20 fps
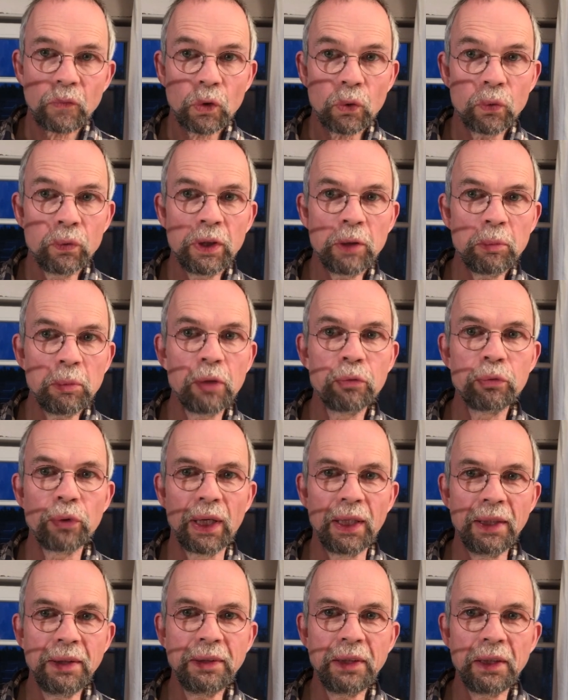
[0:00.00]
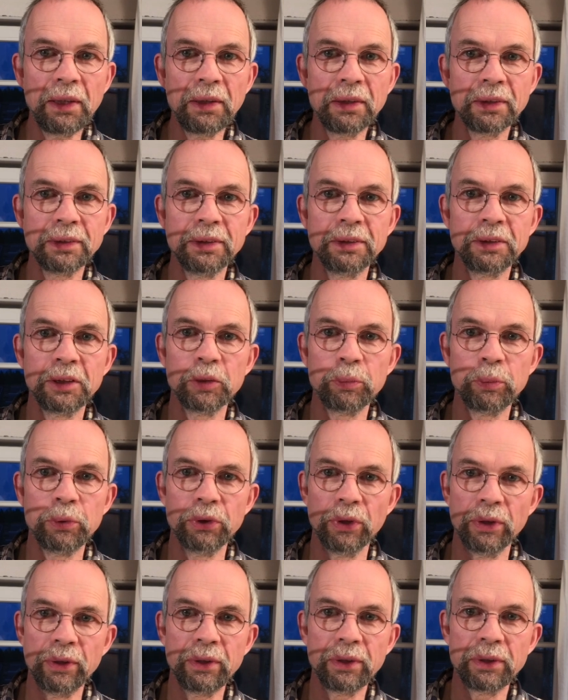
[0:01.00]
und die man vor allen Dingen, das ist das
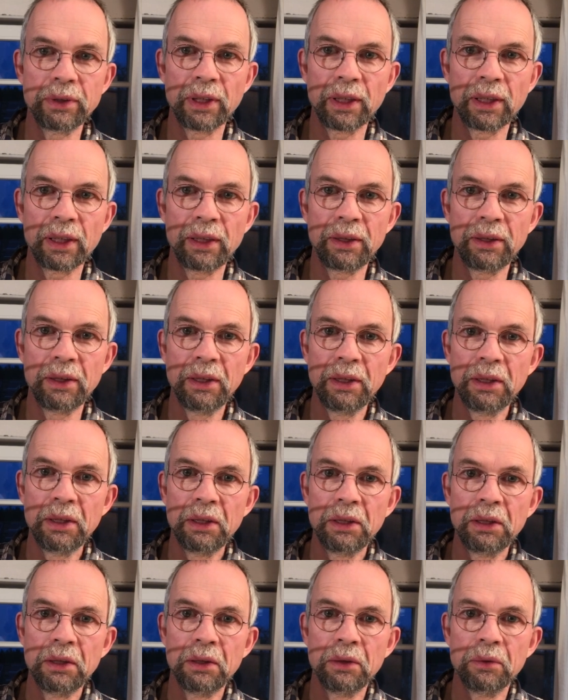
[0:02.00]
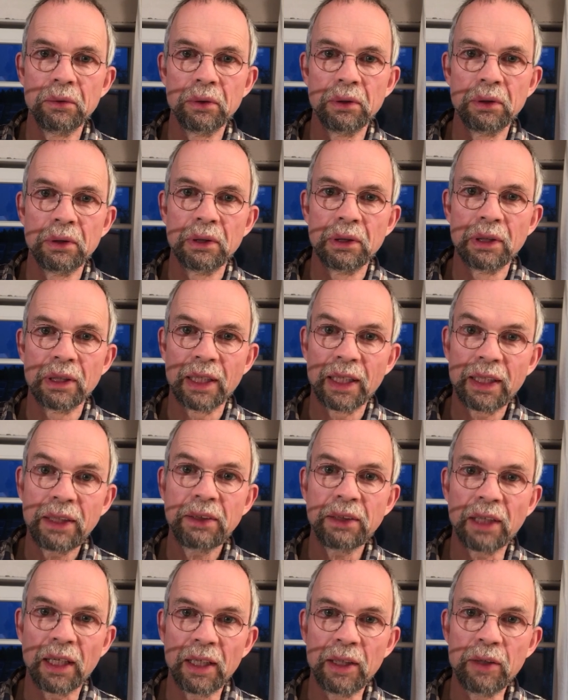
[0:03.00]
Besondere daran,
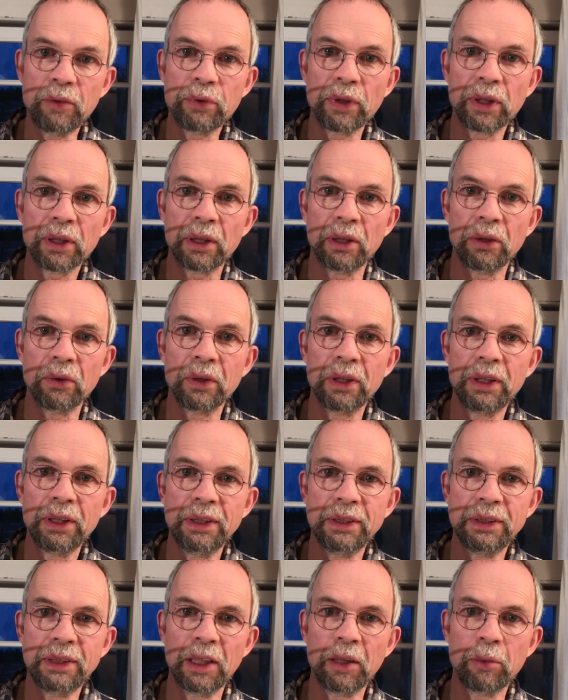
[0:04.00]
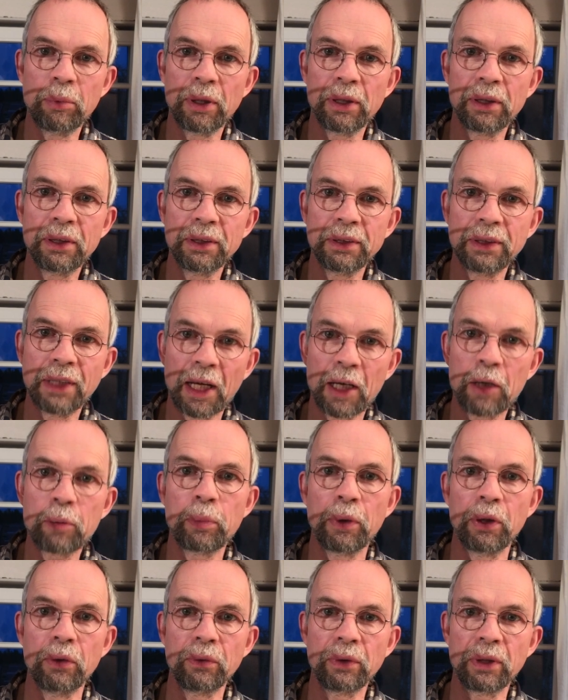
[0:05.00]
recht einfach auch selber
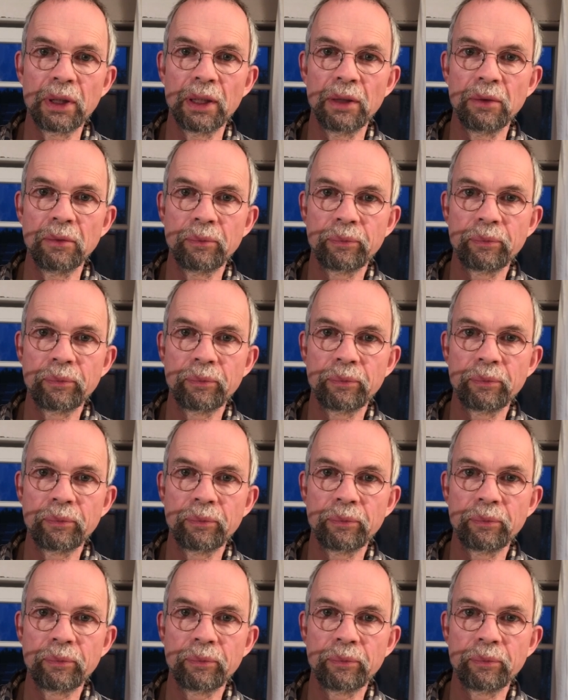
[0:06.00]
nachbauen kann.